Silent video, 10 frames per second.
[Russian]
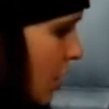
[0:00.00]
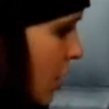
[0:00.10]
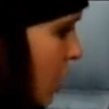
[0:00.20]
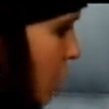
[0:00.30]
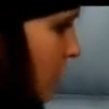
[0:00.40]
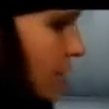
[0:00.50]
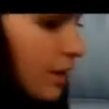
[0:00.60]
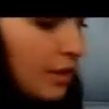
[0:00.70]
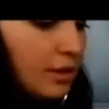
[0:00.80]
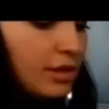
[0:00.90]
И,
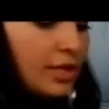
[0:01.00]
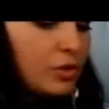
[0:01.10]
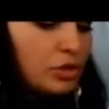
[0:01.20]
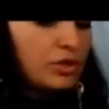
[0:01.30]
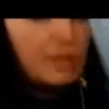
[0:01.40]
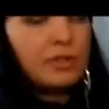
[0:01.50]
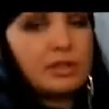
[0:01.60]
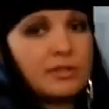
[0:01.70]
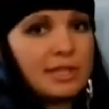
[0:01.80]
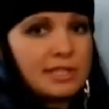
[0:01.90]
как я уже
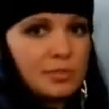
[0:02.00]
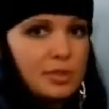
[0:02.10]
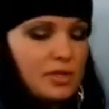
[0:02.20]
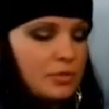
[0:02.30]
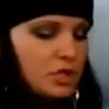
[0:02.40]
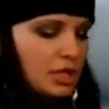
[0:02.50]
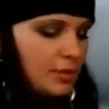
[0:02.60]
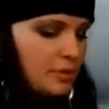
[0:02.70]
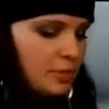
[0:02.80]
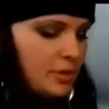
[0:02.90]
говорила, это является первым
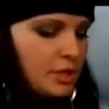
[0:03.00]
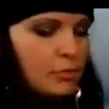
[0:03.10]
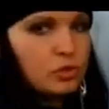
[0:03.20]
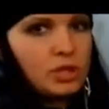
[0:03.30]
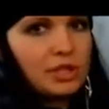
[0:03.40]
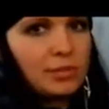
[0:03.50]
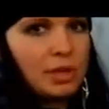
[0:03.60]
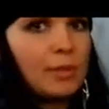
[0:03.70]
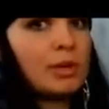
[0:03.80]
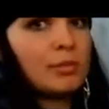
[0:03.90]
шагом. Теперь нам нужно
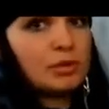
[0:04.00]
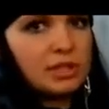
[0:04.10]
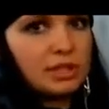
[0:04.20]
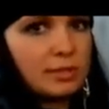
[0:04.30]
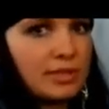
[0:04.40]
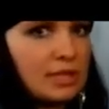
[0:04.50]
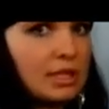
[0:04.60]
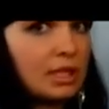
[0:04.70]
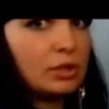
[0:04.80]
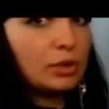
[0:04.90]
обработать
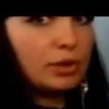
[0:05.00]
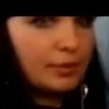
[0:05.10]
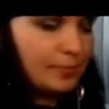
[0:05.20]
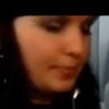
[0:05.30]
тормозные колодки